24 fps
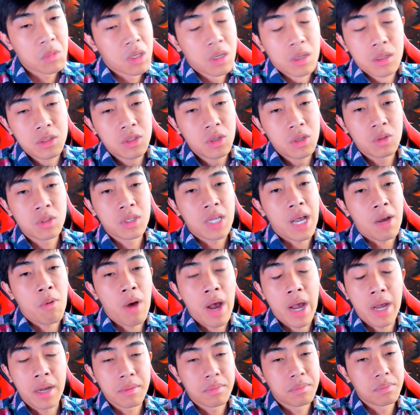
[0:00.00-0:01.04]
Xuất sắc
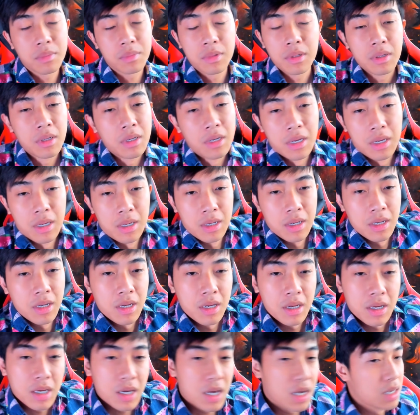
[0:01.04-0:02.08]
quá.
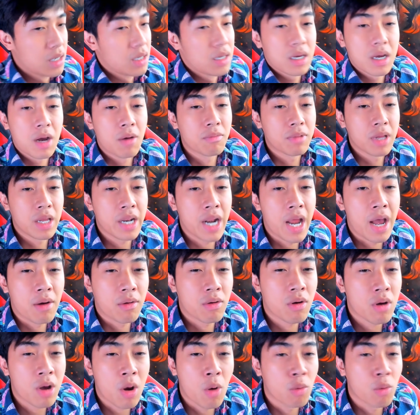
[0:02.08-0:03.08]
Không thể nào có câu